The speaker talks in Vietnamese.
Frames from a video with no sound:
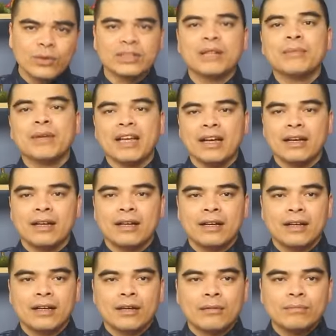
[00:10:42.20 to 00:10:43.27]
của cha mẹ.
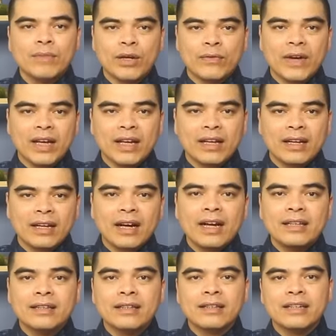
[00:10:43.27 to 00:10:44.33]
Bởi vậy,
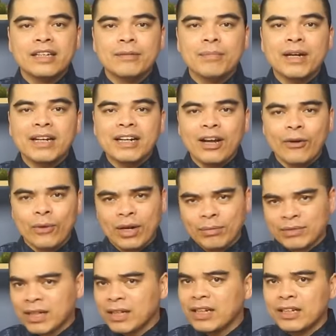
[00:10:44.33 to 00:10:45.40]
ngay từ khi bắt đầu lập
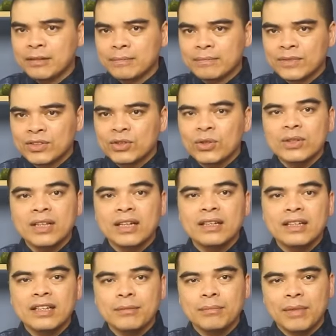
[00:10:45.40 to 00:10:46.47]
gia đình cho tới
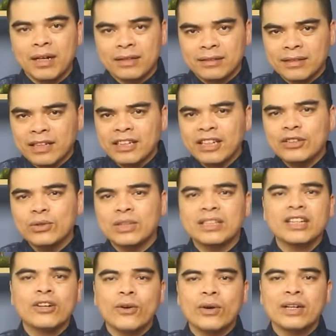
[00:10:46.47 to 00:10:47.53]
khi mà tính đến chuyện
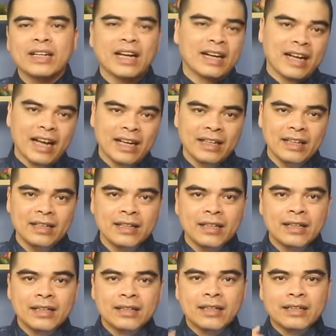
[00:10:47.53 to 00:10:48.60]
sinh con đẻ cái
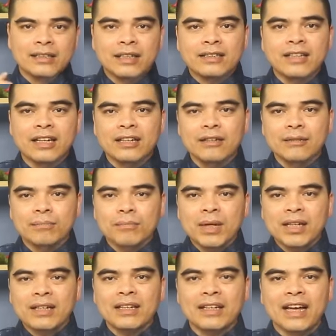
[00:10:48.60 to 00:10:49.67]
thì chắc chắn
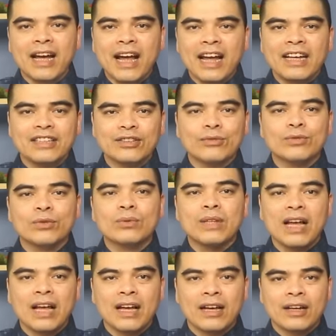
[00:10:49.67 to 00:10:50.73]
bất kỳ ai trong chúng
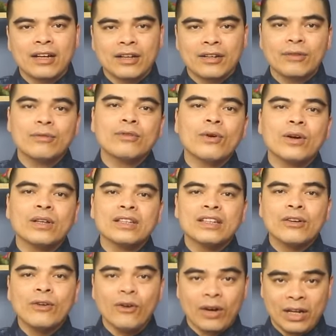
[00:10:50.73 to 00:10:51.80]
ta cũng có những
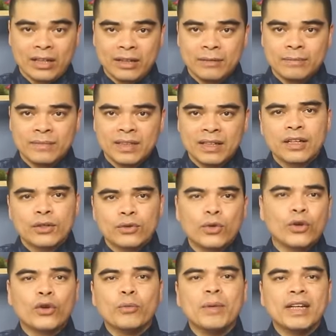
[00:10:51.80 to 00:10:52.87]
câu hỏi
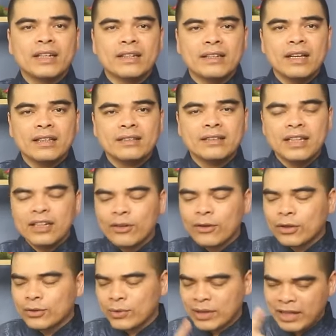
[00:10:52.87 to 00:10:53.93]
tuổi của mình nên sinh
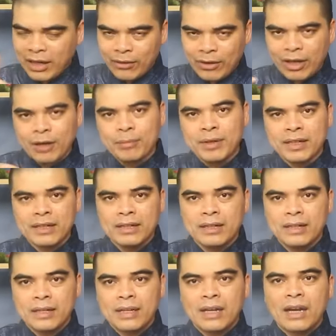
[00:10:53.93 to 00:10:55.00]
con tuổi nào là hợp lý
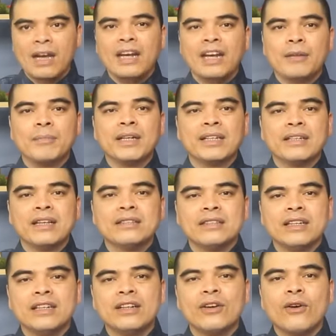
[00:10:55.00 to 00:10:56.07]
hay là mình nên
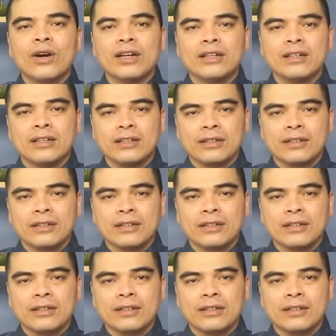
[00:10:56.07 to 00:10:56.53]
sinh con